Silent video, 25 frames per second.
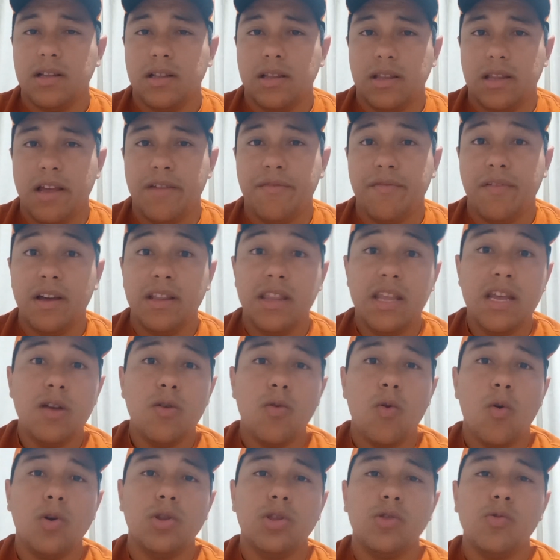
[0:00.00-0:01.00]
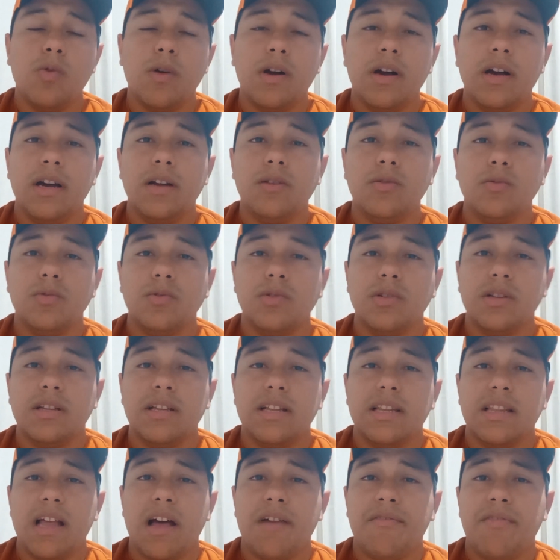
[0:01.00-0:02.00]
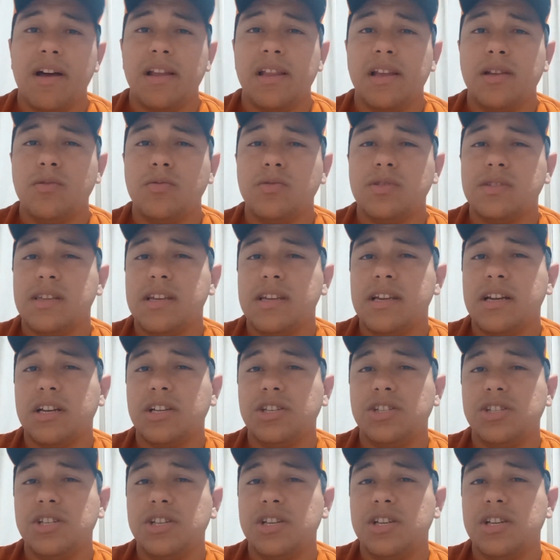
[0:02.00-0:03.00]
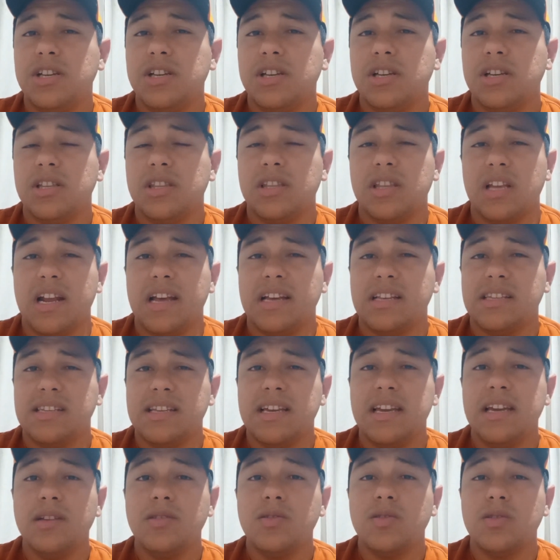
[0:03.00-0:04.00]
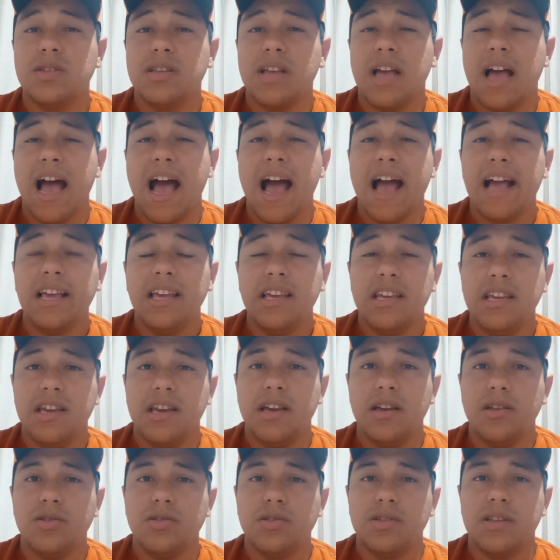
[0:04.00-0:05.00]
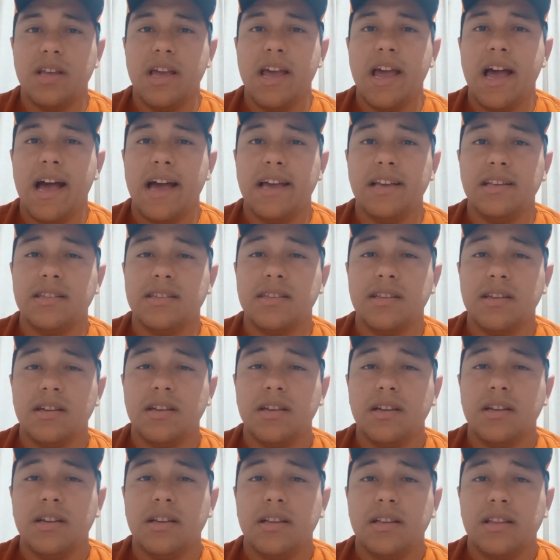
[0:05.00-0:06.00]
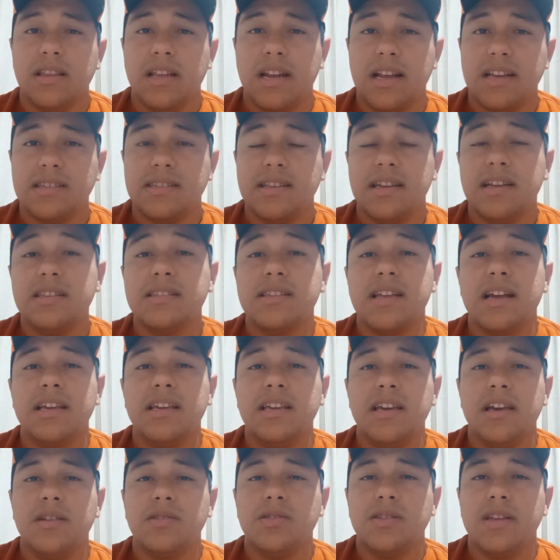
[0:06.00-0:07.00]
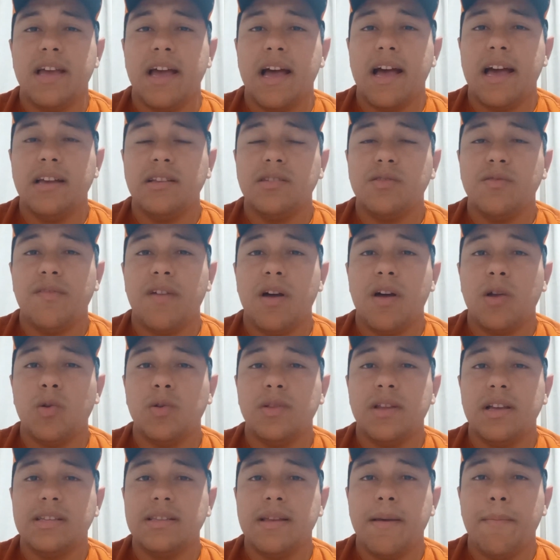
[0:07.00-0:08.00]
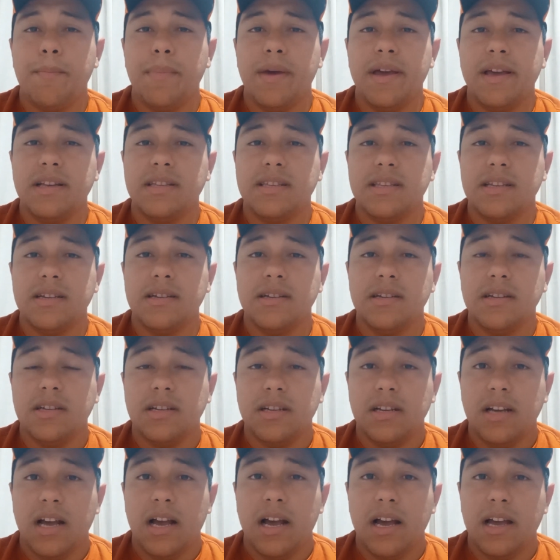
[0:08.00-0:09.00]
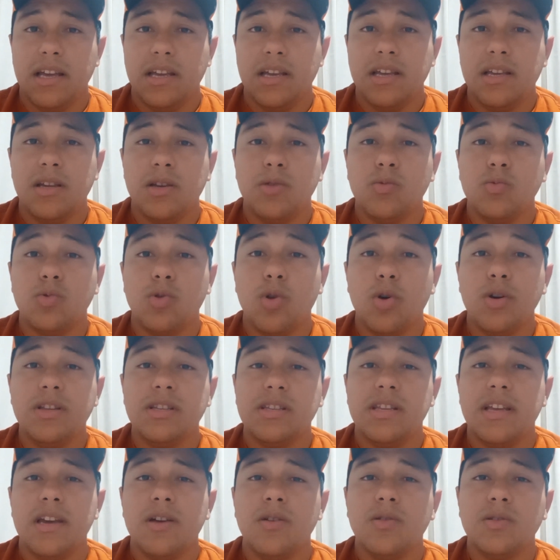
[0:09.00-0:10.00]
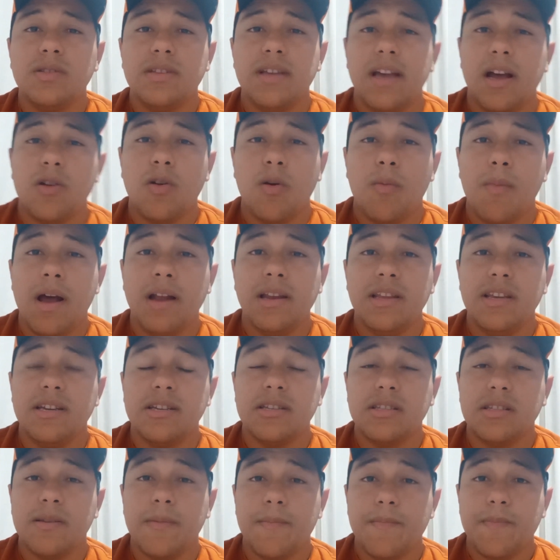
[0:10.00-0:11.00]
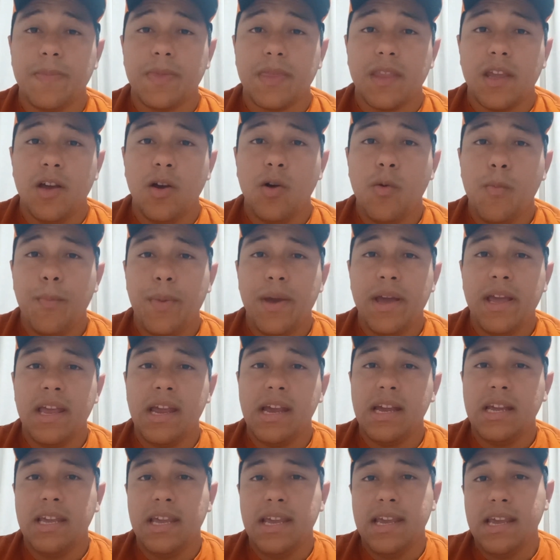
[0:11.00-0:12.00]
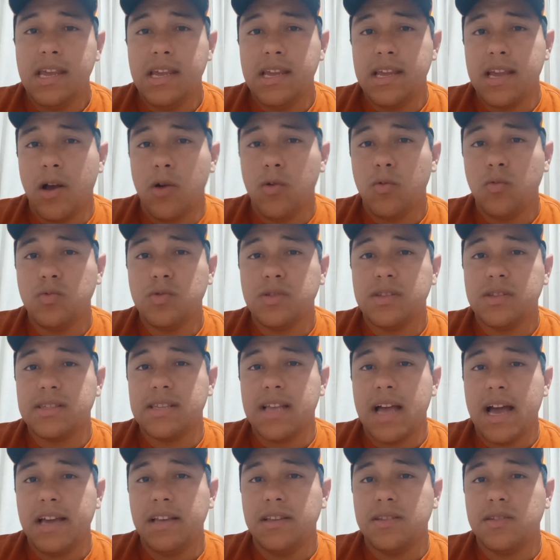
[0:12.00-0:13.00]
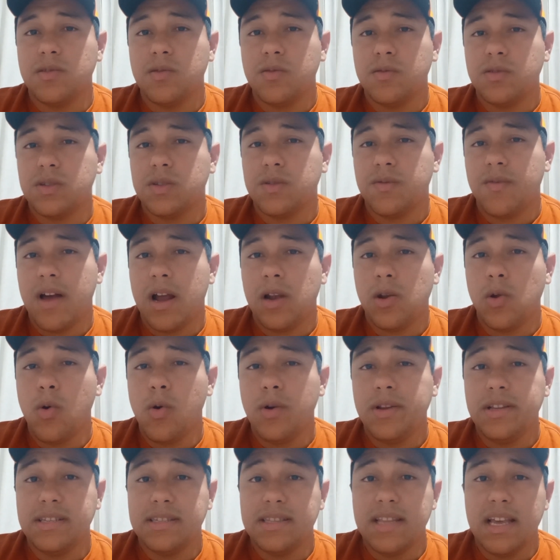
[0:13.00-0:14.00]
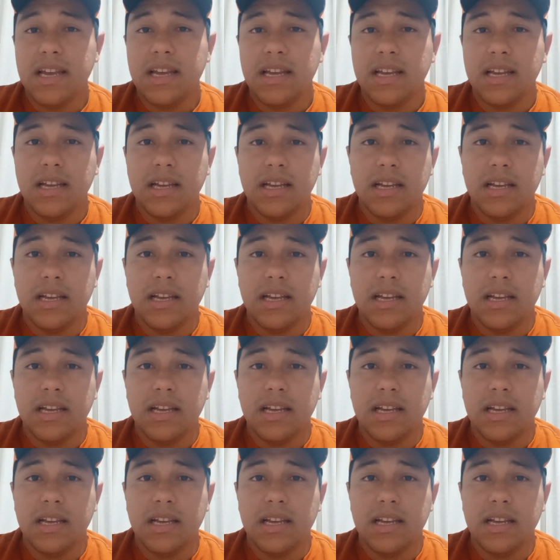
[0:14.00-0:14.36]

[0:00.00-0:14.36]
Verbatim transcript: levando em conta o ano, Tá valendo cerca de 300 a 500 reais. 300 a 500 reais o valor dessa peça aí com dois erros e anomalias. Eu peguei aqui em alguns sites os valores, né?